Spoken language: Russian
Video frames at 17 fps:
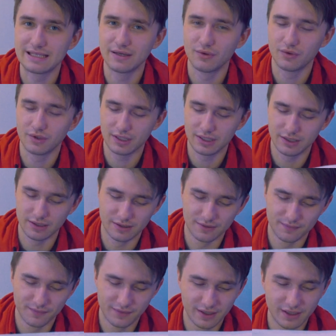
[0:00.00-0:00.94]
на его канал.
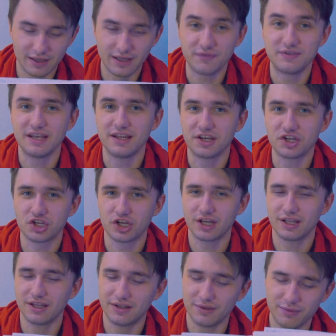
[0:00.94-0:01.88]
На все наши
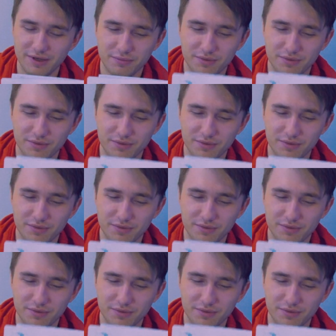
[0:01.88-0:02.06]
каналы, бля,